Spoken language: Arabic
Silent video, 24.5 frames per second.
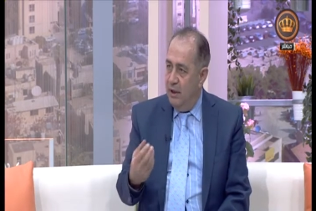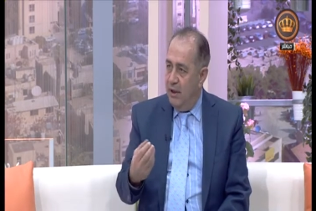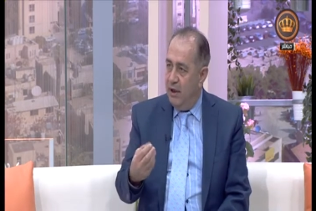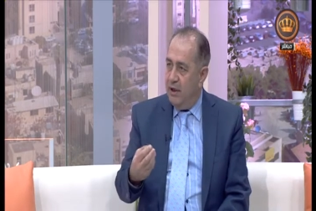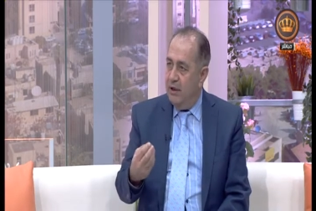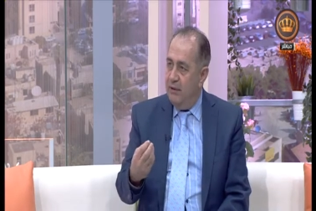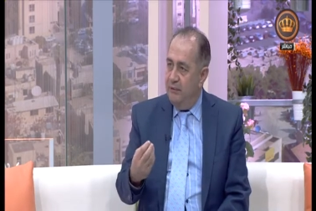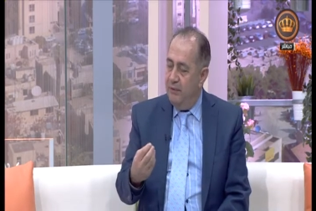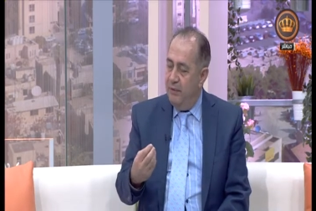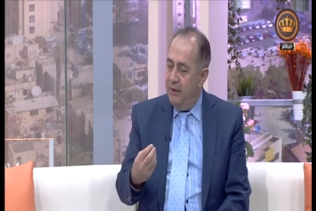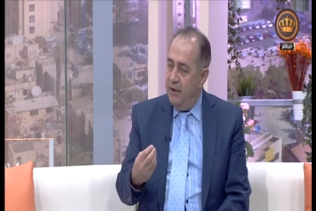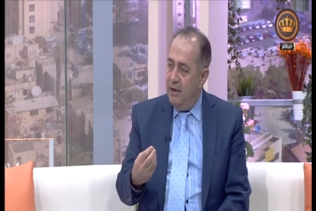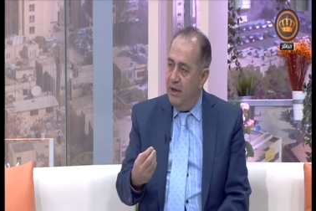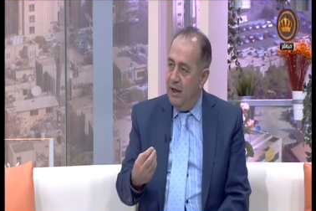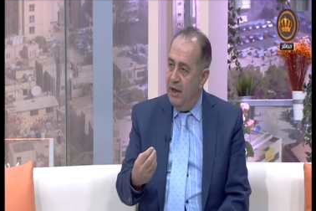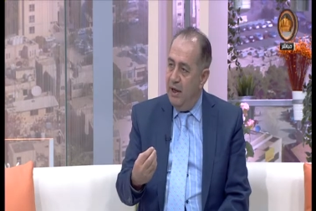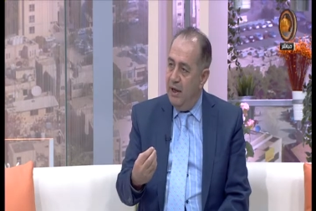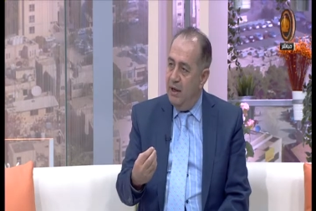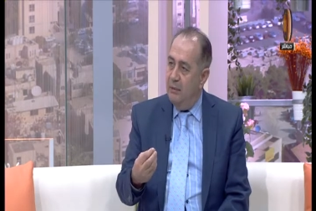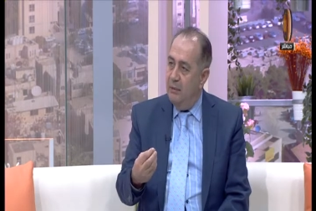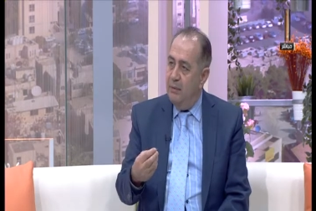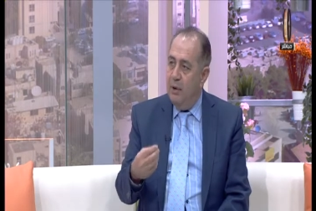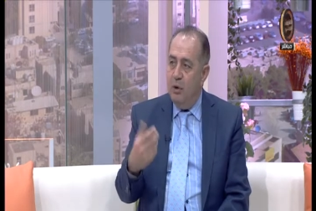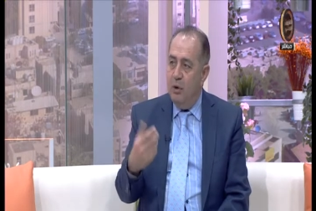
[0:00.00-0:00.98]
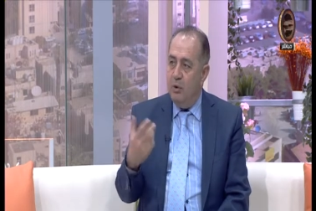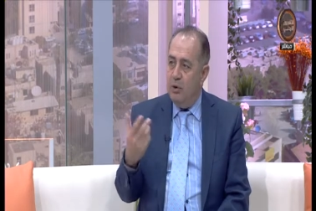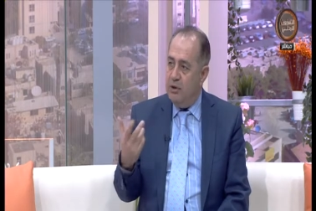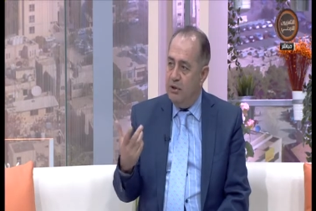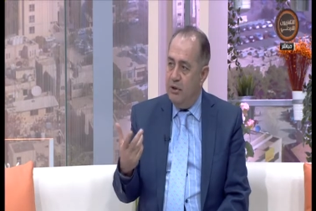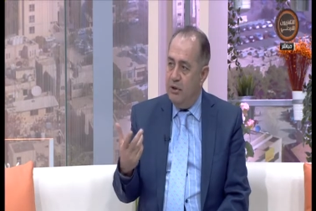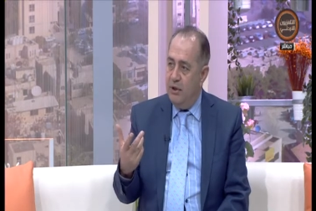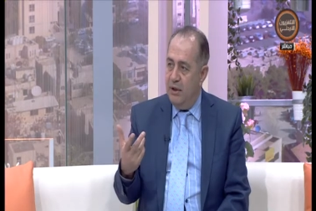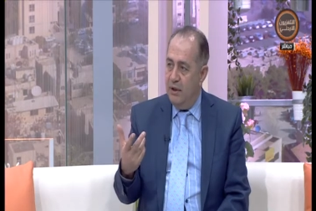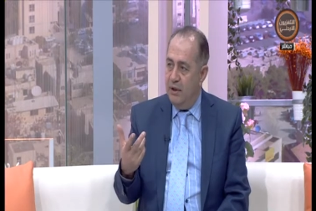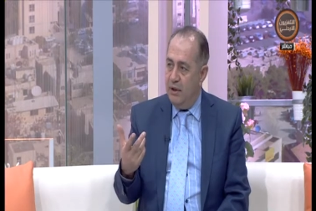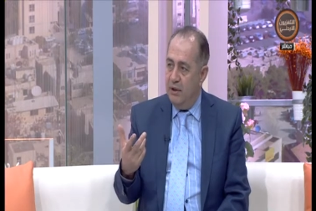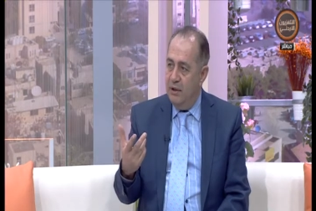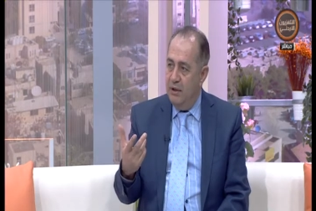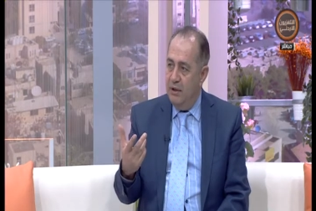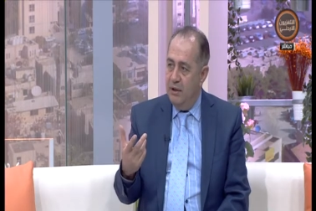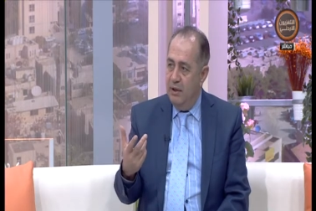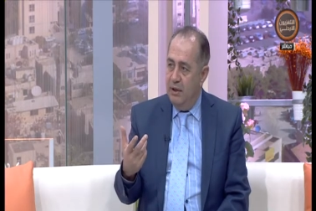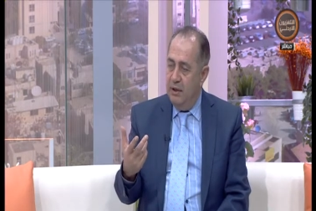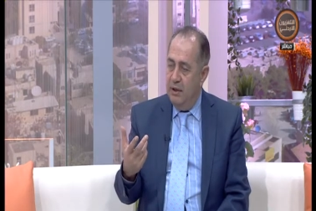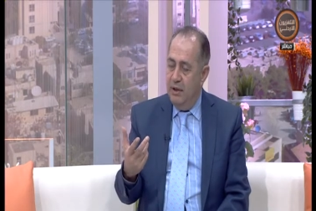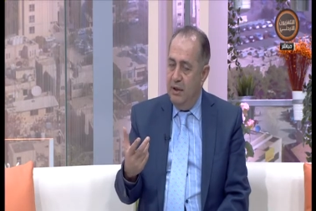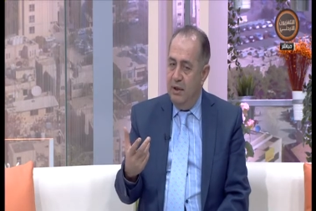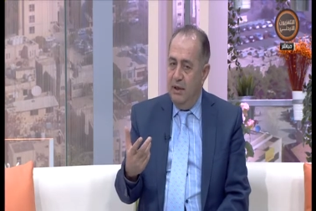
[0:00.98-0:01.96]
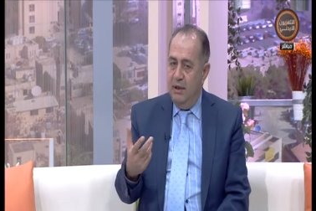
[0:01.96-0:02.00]
لكن في النهاية ما هو الشعر
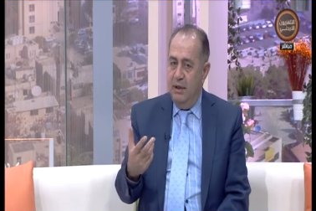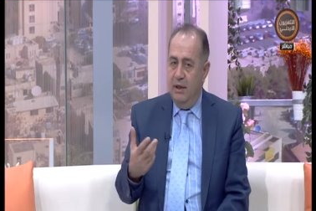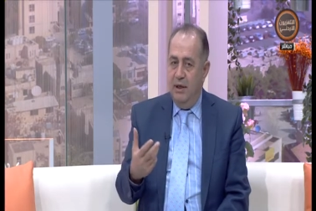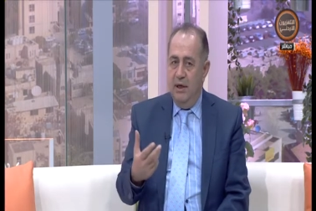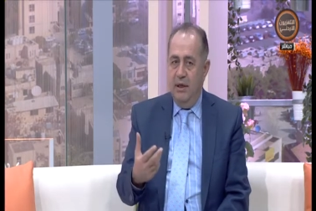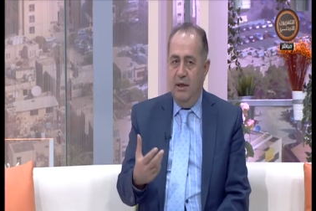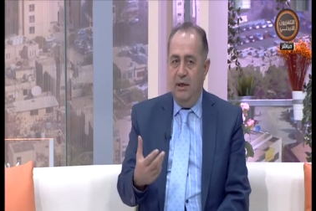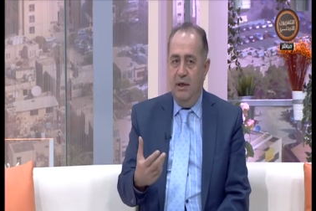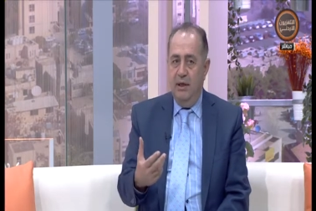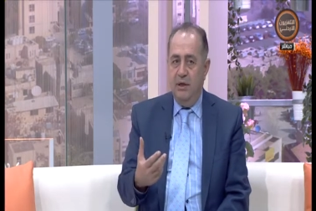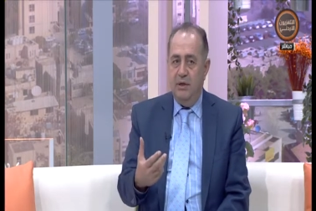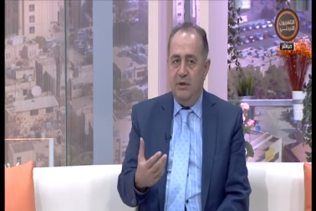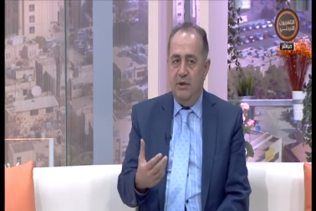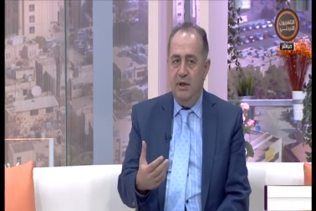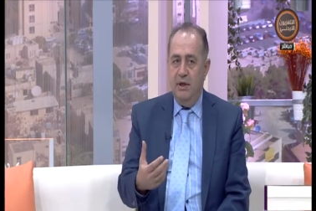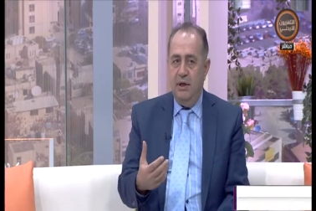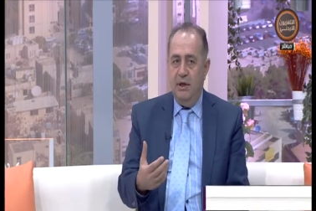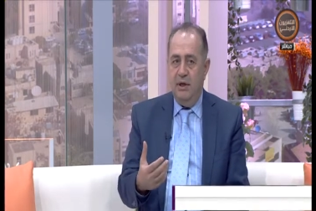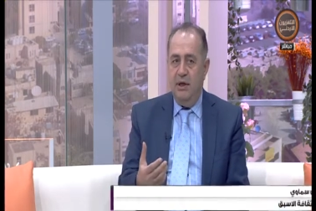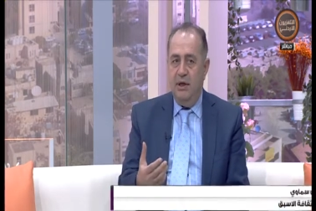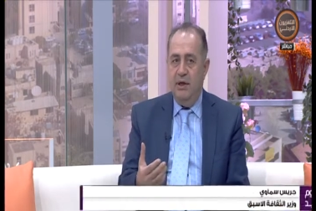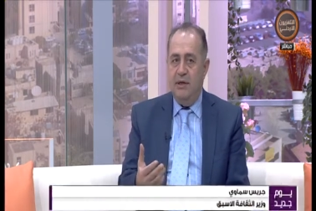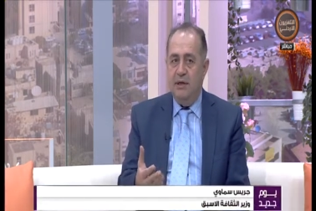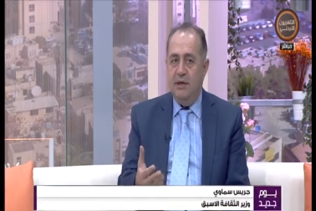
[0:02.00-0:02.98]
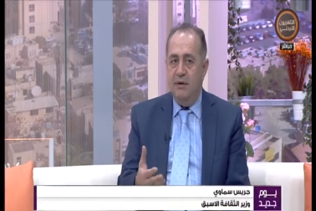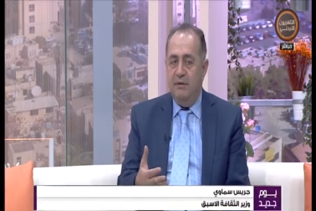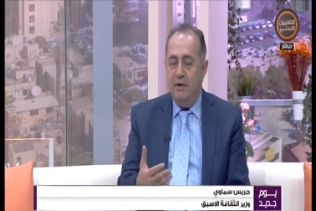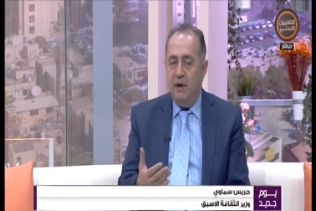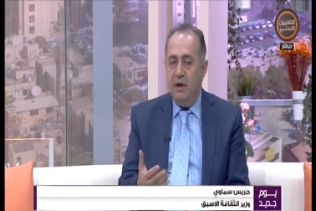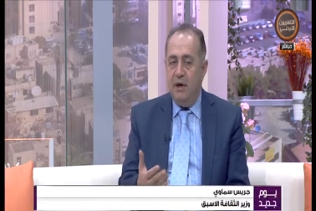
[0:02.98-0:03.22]
يعني الشعر ليس